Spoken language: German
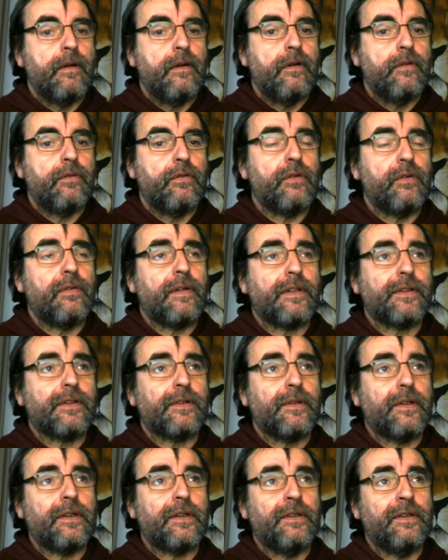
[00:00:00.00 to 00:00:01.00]
für was
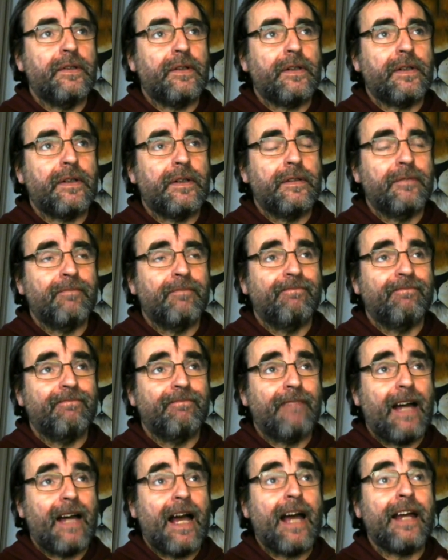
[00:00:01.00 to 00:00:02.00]
Gott noch
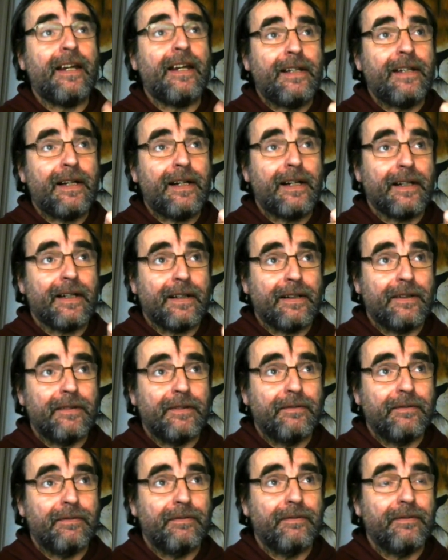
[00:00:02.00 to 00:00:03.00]
einen Tag
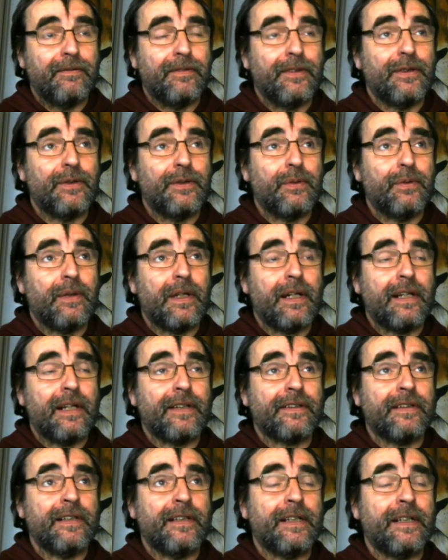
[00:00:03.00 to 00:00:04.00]

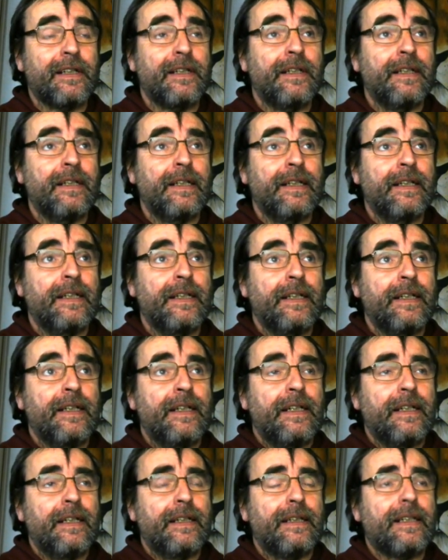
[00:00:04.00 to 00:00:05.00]
zugelassen hat,
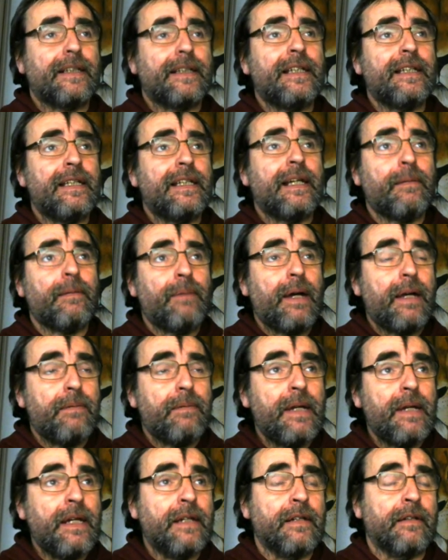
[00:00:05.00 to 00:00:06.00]
dass ich dabei
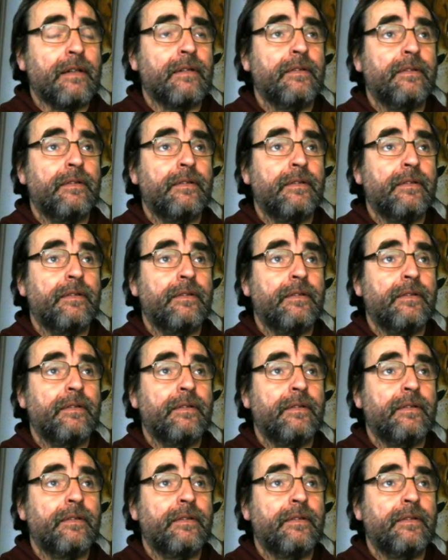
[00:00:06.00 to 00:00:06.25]
bin,